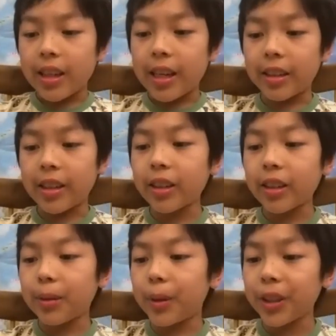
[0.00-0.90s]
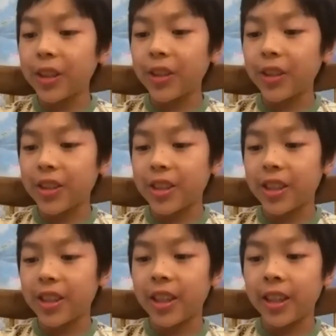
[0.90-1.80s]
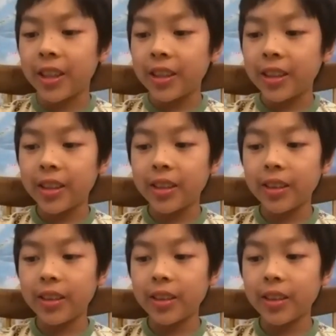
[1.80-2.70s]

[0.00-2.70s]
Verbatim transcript: えっと、あともう一つ。はい。